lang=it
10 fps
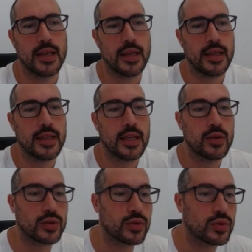e
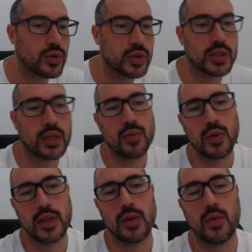nell'ortodossa
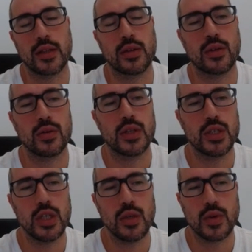comunque di 4 di
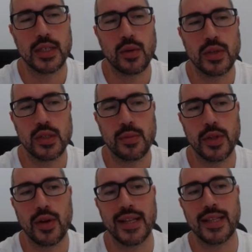5 se questo
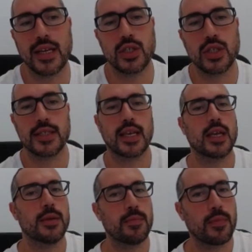pedone andrà in
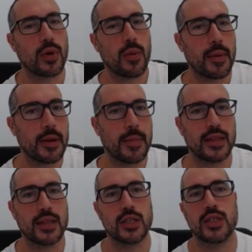c6
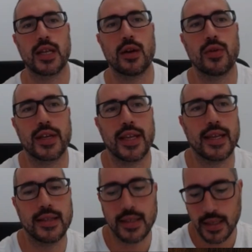probabilmente ci saranno
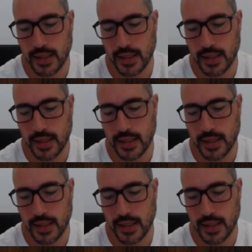rientri